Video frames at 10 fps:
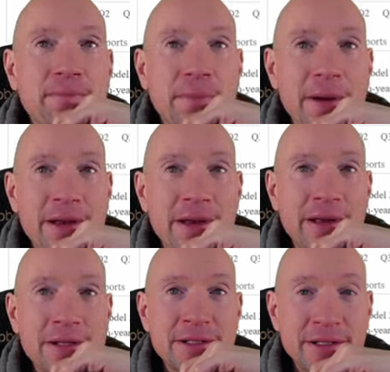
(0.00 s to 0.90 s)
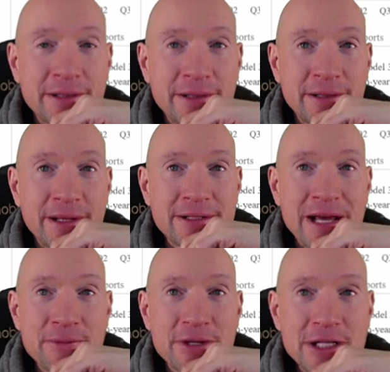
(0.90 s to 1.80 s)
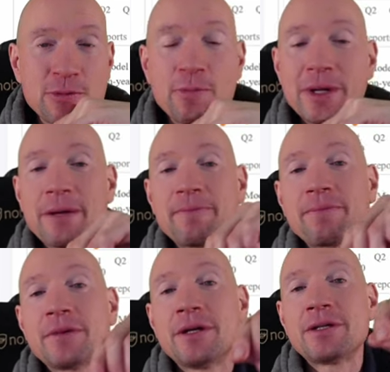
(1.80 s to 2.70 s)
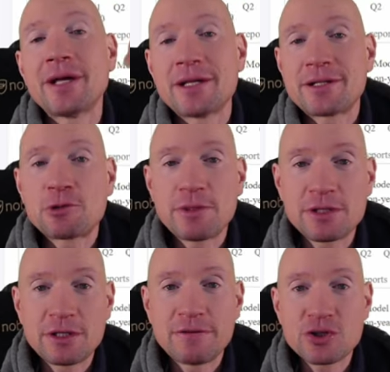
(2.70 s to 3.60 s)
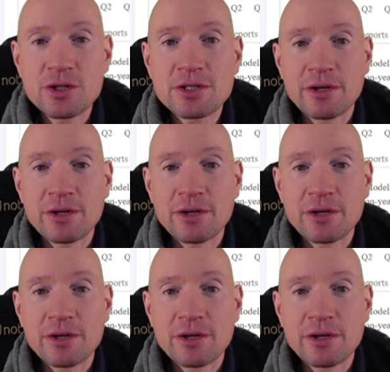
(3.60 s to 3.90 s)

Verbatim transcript: bei das Absatzproblem nicht Tesla-spezifisch ist,